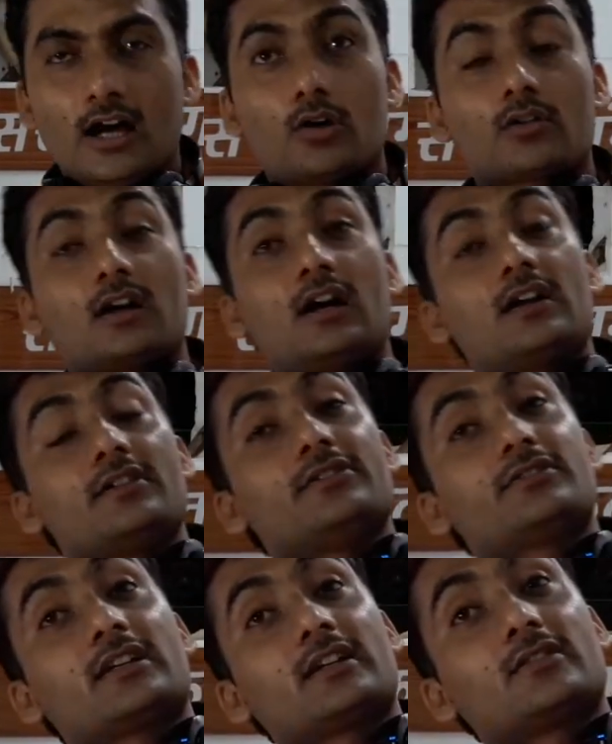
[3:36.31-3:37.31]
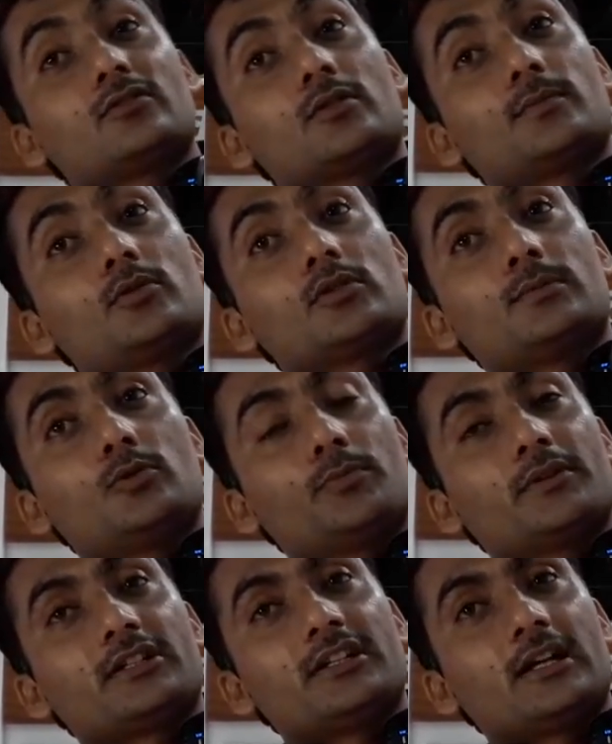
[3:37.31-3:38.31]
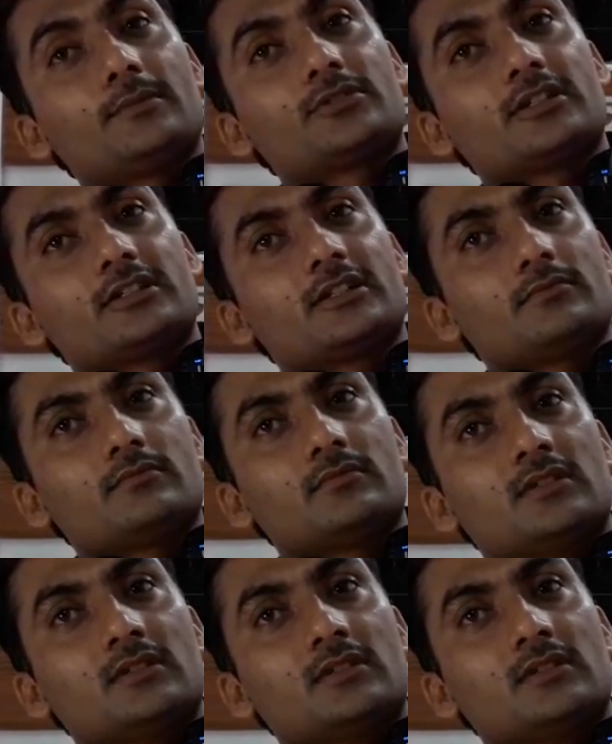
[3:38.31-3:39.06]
और कहाँ निसर्ग दुर्बोध भूपति नाम चरितम